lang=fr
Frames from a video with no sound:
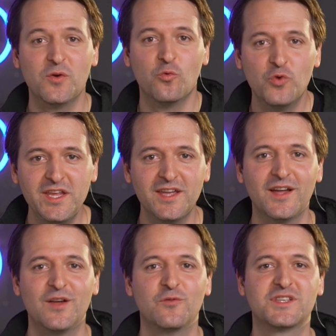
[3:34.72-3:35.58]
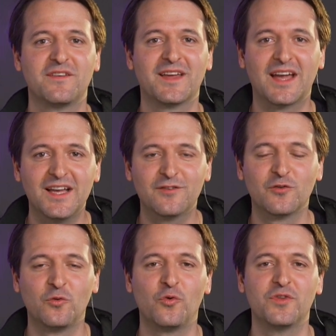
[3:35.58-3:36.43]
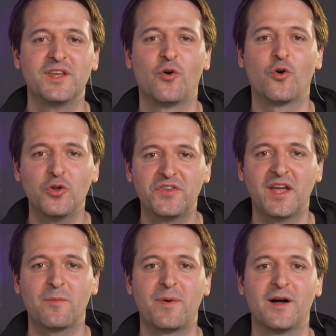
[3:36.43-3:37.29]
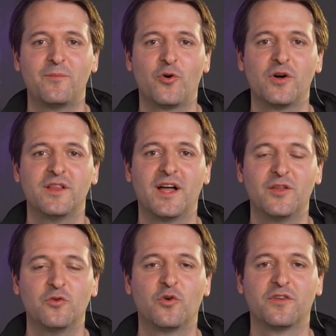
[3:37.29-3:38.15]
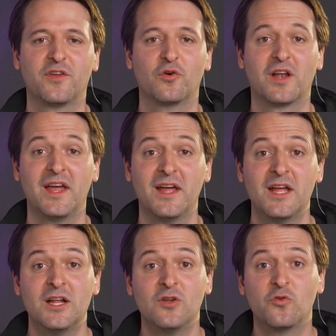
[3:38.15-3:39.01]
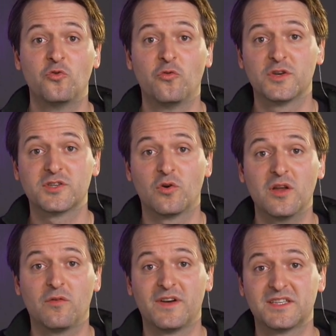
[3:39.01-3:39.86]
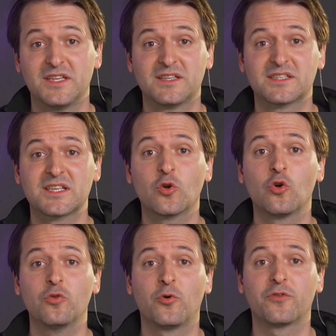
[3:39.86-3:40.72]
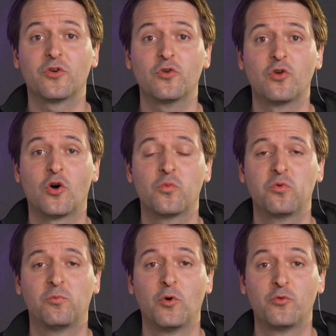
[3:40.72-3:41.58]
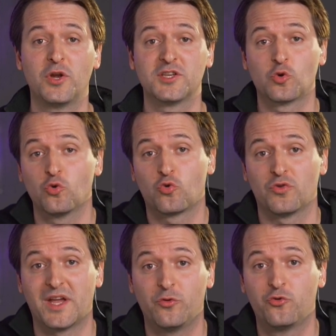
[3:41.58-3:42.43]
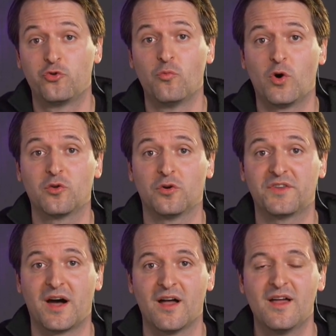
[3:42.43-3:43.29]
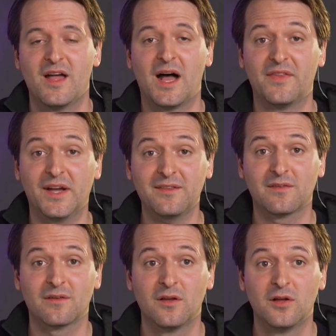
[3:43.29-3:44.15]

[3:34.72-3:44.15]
oui, vous avez raison, on est en retard par rapport à nos voisins anglais. Nos voisins anglais ont vacciné 50% de leur population, donc on a deux mois de retard à date.